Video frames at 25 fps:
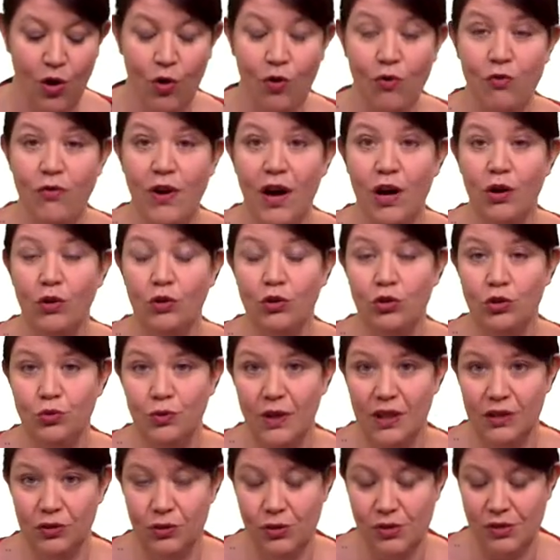On va
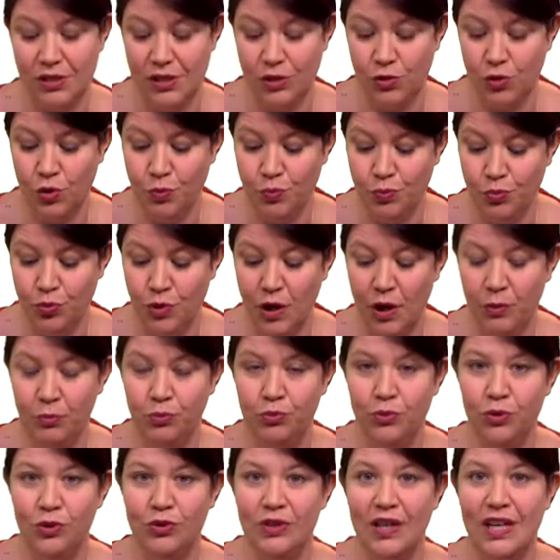rejoindre ces deux points
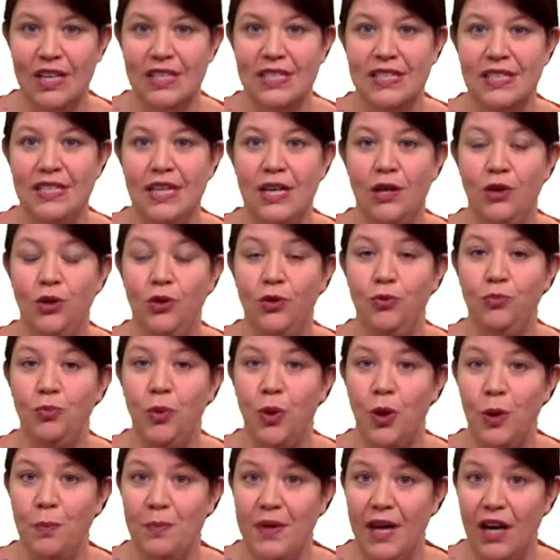pour tracer une
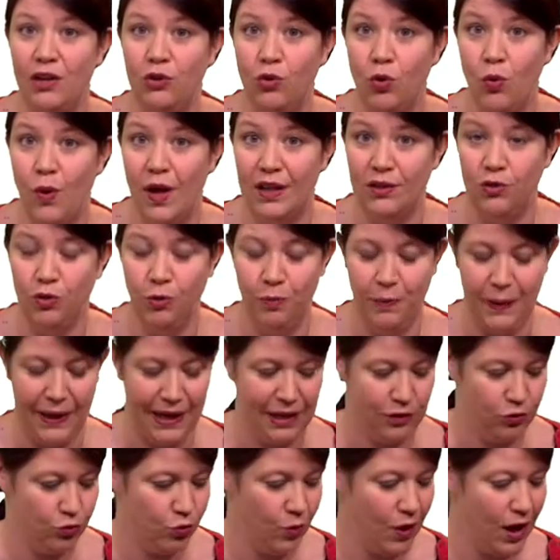première droite
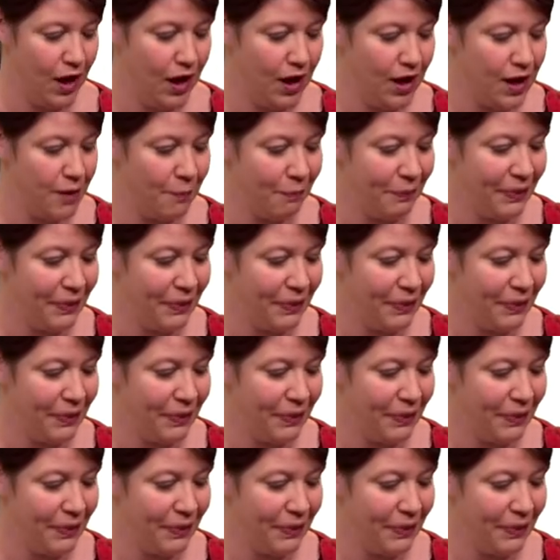opératoire.